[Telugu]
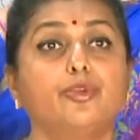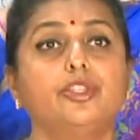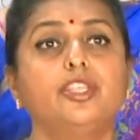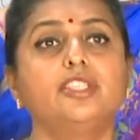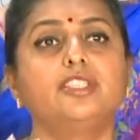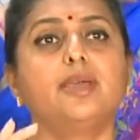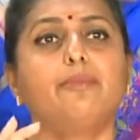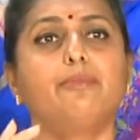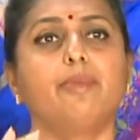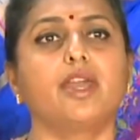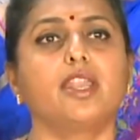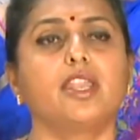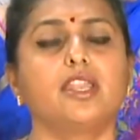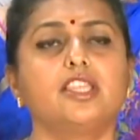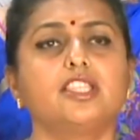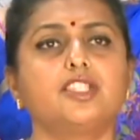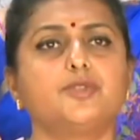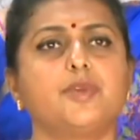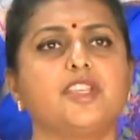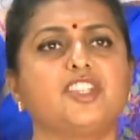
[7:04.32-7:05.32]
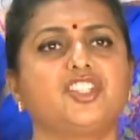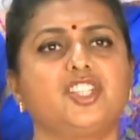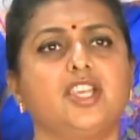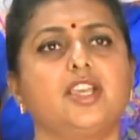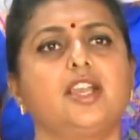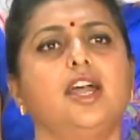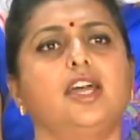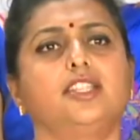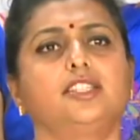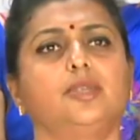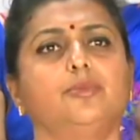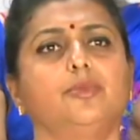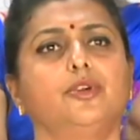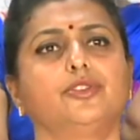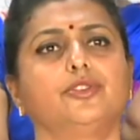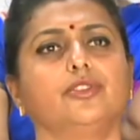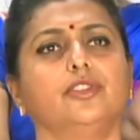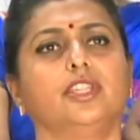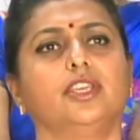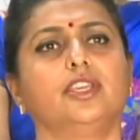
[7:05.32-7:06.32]
బుద్ధి చెప్పారనేది స్పష్టంగా
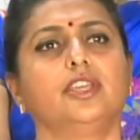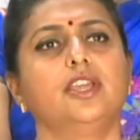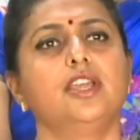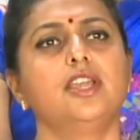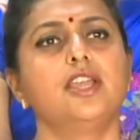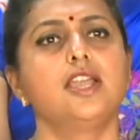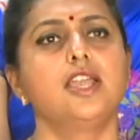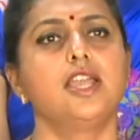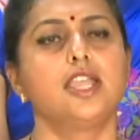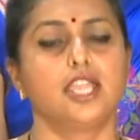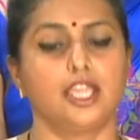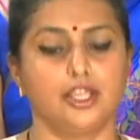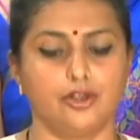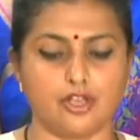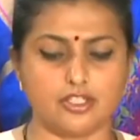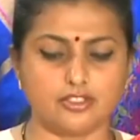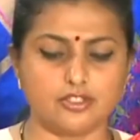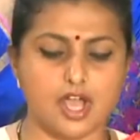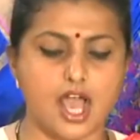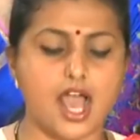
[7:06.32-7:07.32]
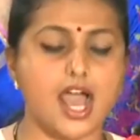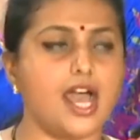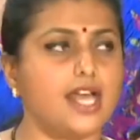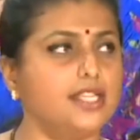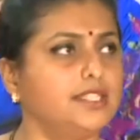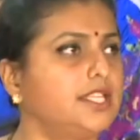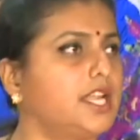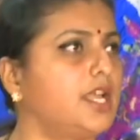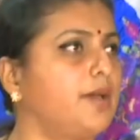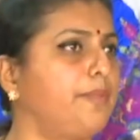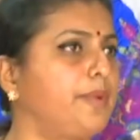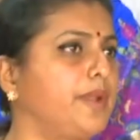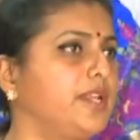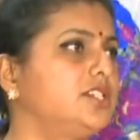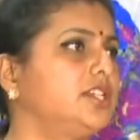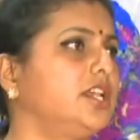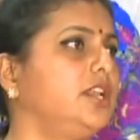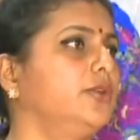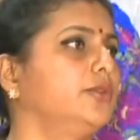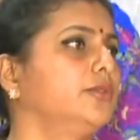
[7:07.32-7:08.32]
అర్థమవుతుంది ఈరోజు ఆంధ్ర
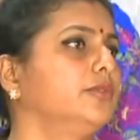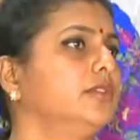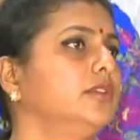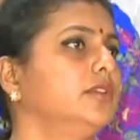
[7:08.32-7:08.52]
ప్రజలు